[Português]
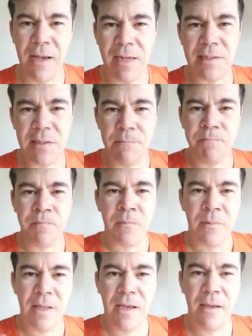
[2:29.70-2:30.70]
base,
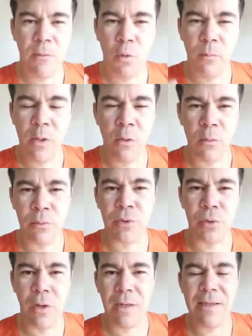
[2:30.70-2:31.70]
né? O meu
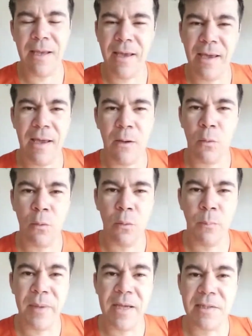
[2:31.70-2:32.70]
console é
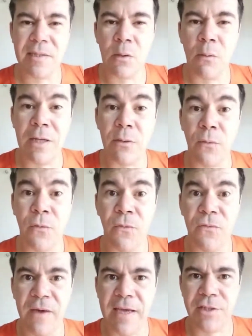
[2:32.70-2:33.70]
o PS4
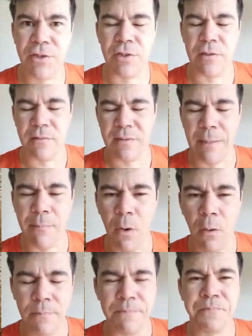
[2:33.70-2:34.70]
Fat, tá
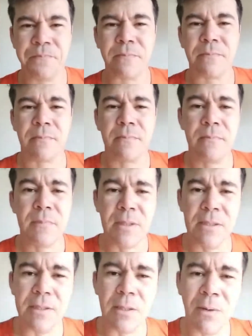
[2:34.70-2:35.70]
bom?
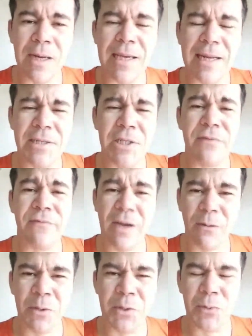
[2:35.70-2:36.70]
Então, galera, a gente vai
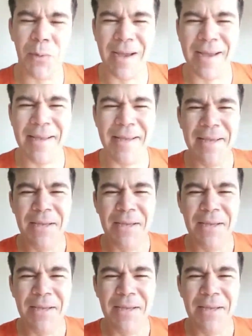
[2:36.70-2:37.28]
continuar.